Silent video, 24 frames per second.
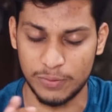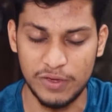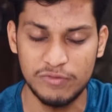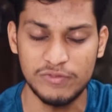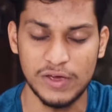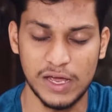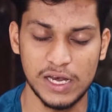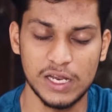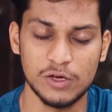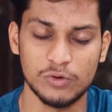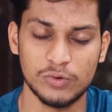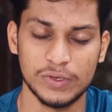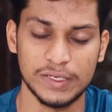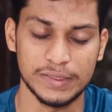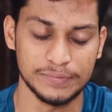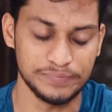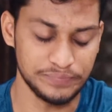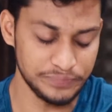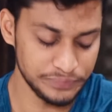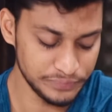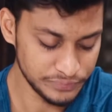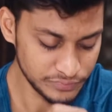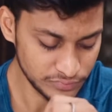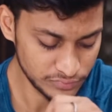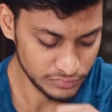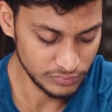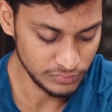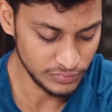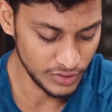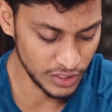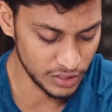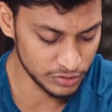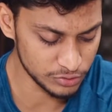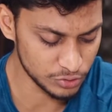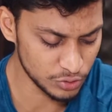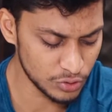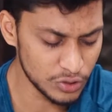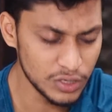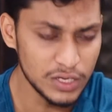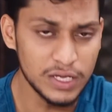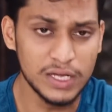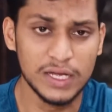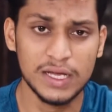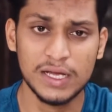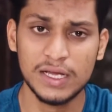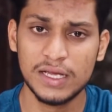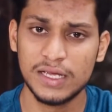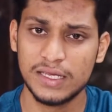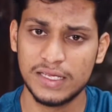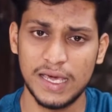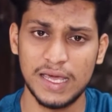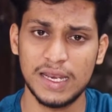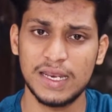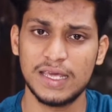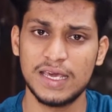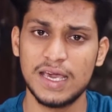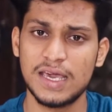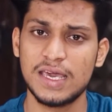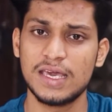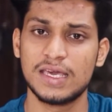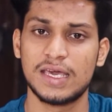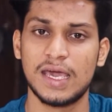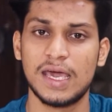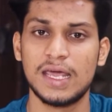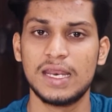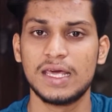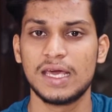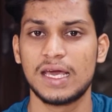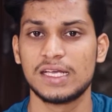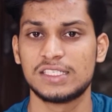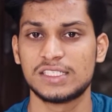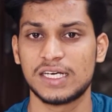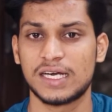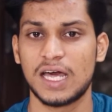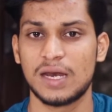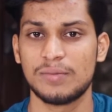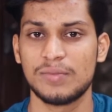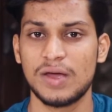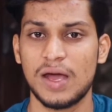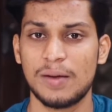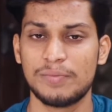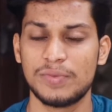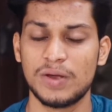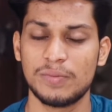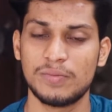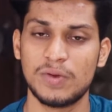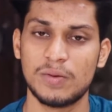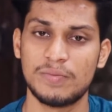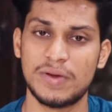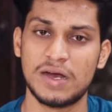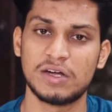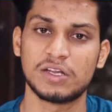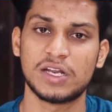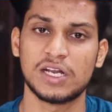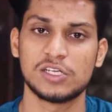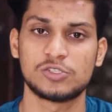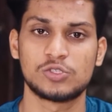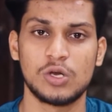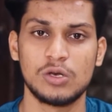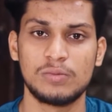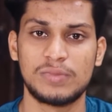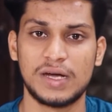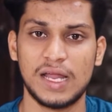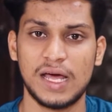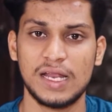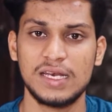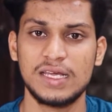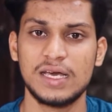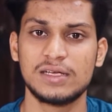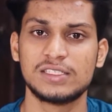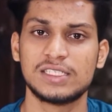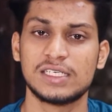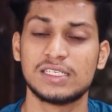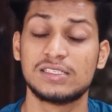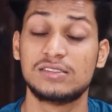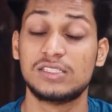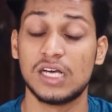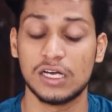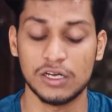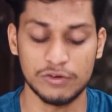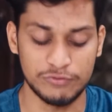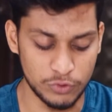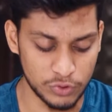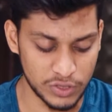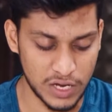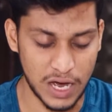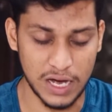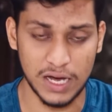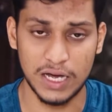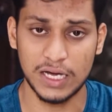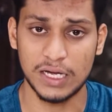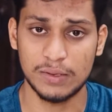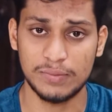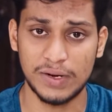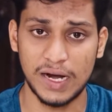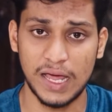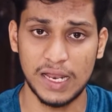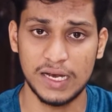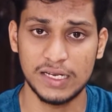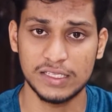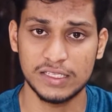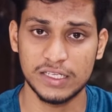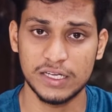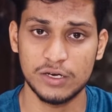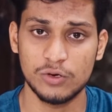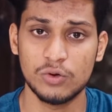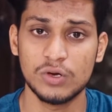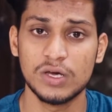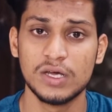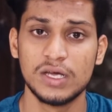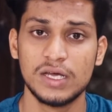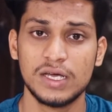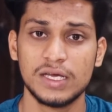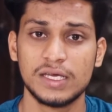भी फैले हुए हैं तो ये नहीं है कि गेनिंग के चक्कर में आपने अपना बेड कोलेस्ट्रॉल बढ़ा लिया जैसे जंक फूड खा खा के बढ़ा लेते हैं लोग